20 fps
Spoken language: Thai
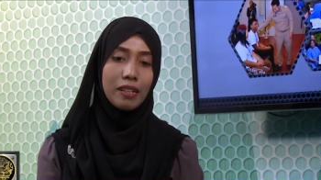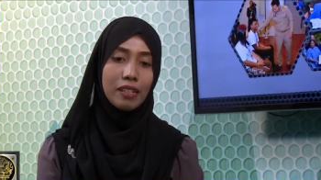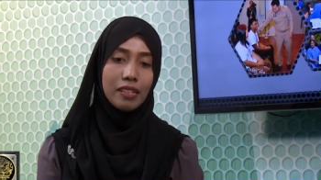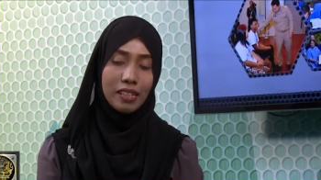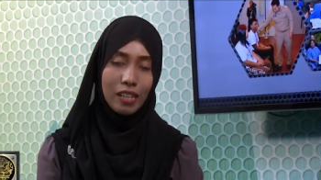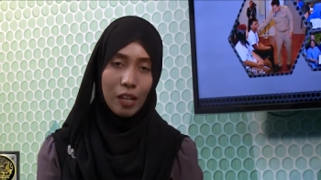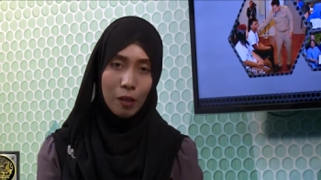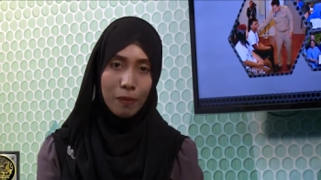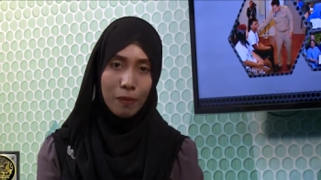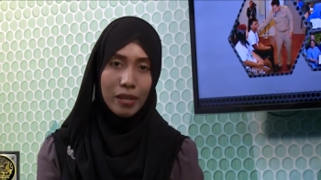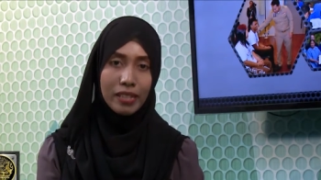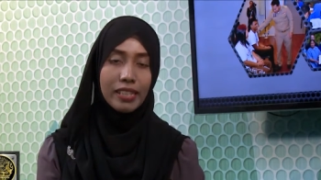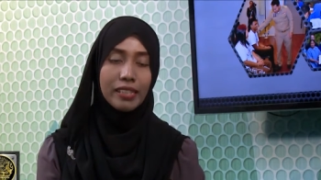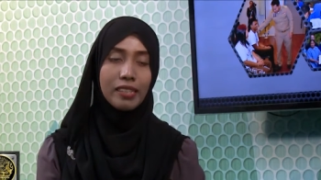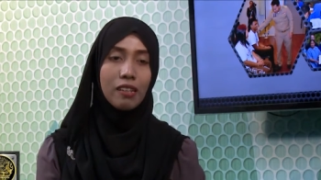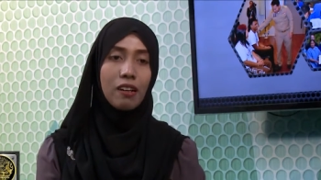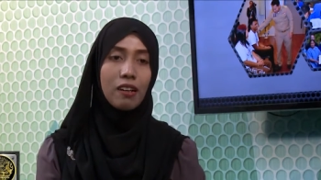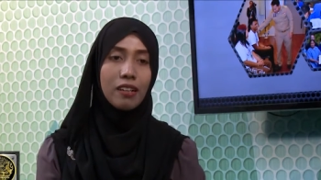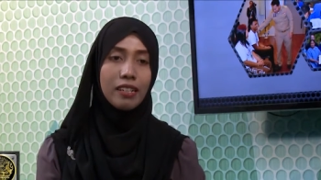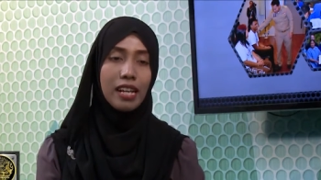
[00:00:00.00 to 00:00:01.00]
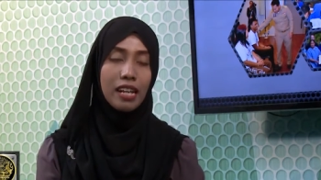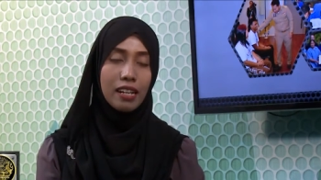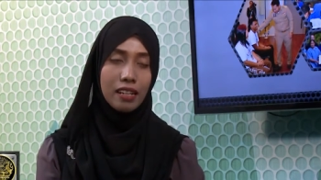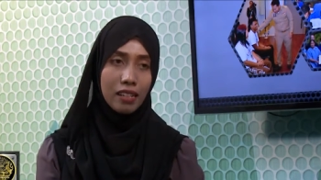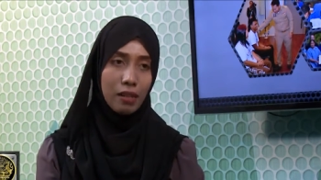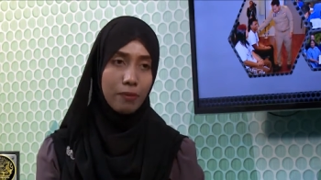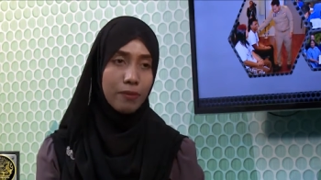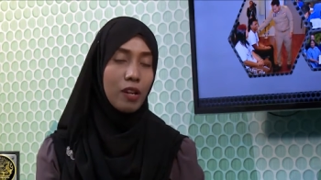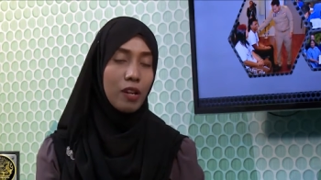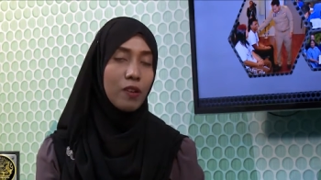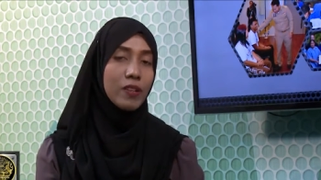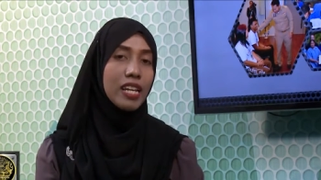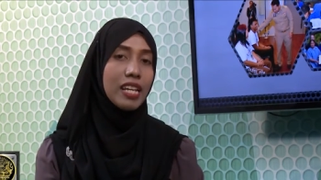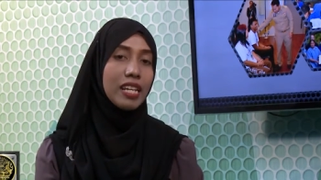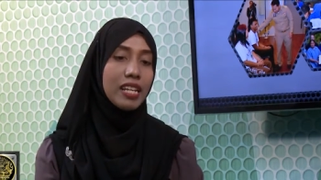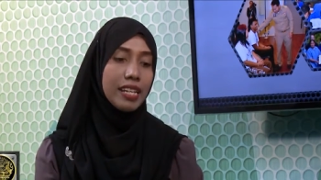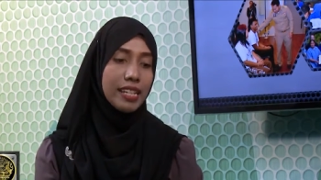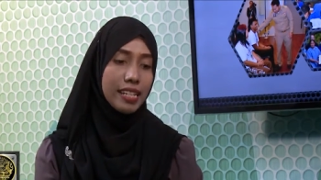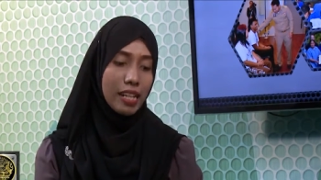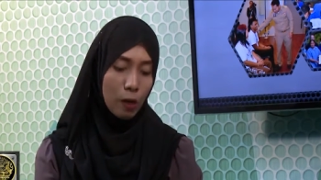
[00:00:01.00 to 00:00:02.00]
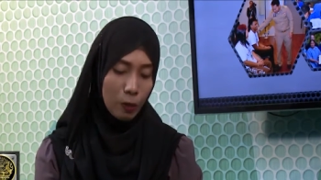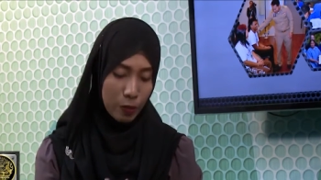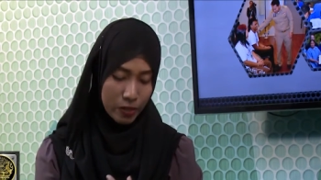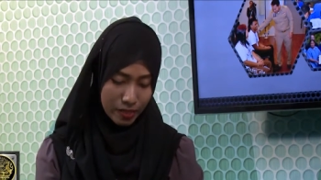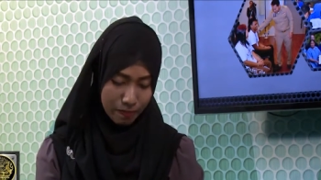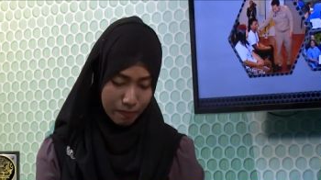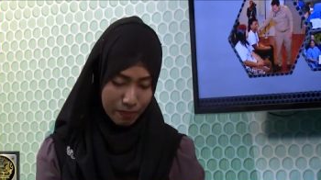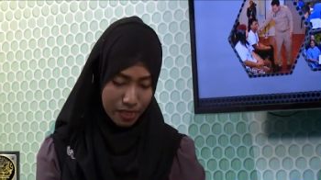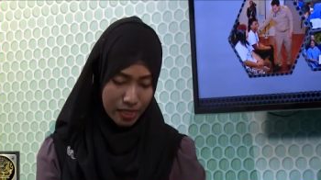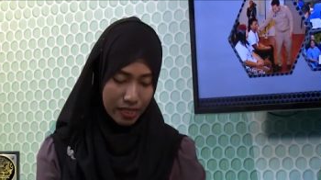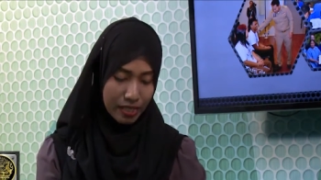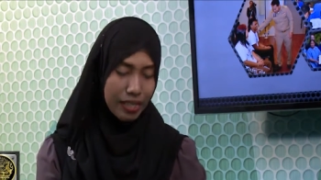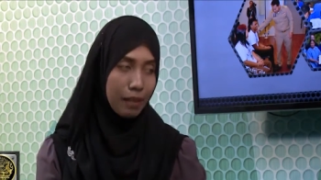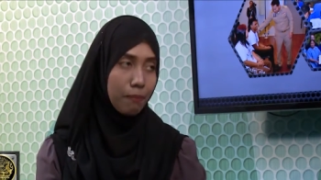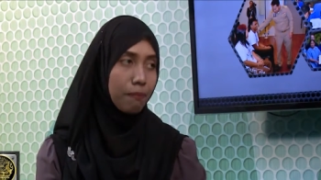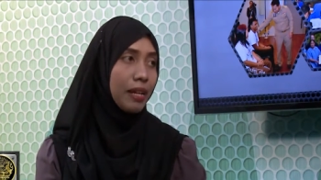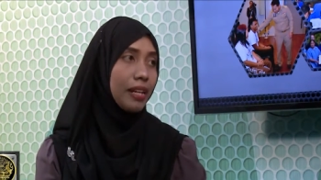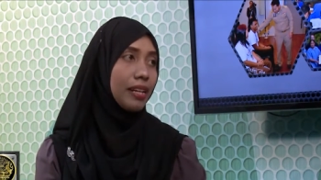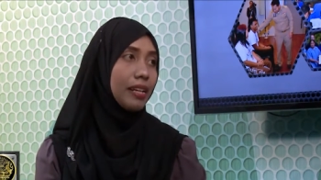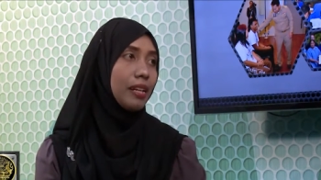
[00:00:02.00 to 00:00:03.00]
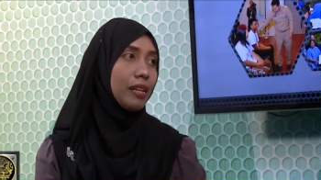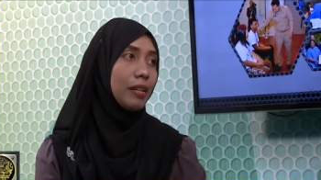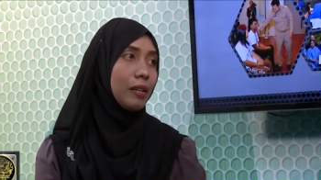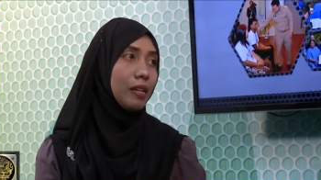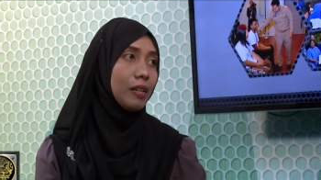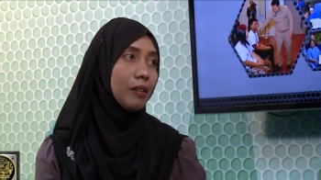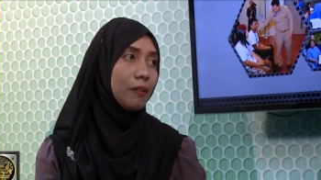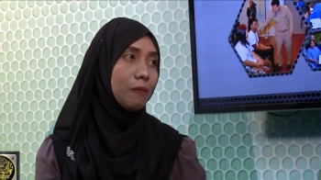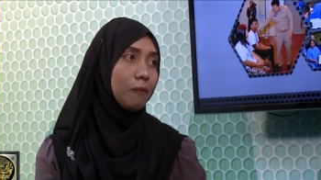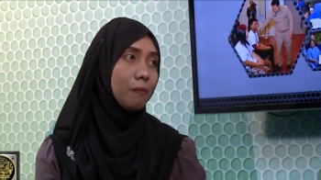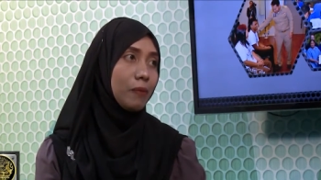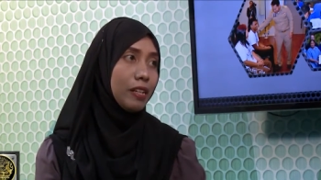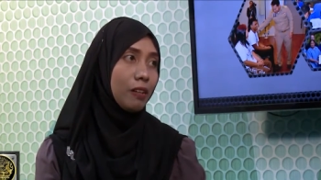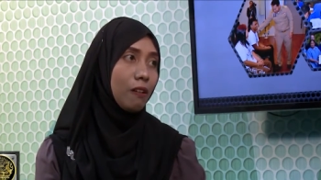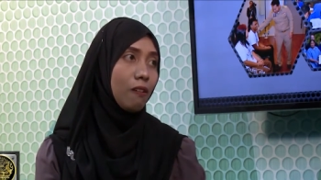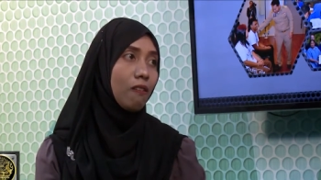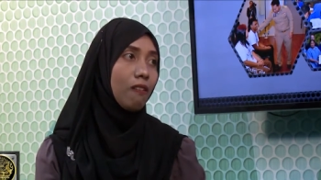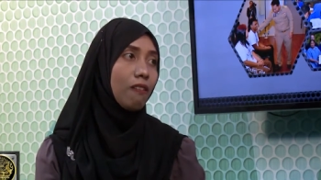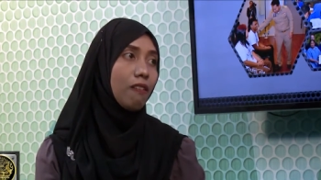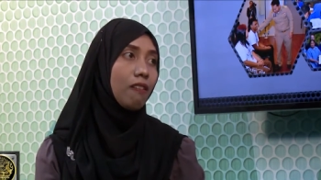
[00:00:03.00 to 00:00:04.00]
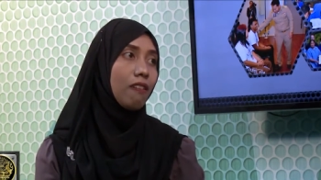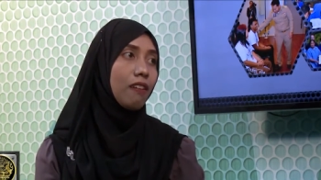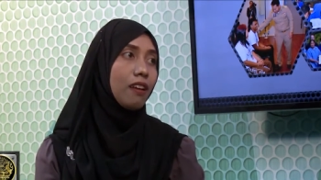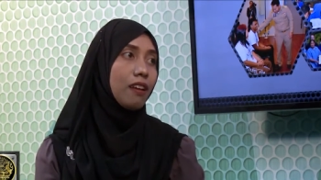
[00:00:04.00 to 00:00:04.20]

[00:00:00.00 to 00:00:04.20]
คือเข้ามาติดต่อกับเราได้เลย เราจะมีน้ำบัตรเป็นของ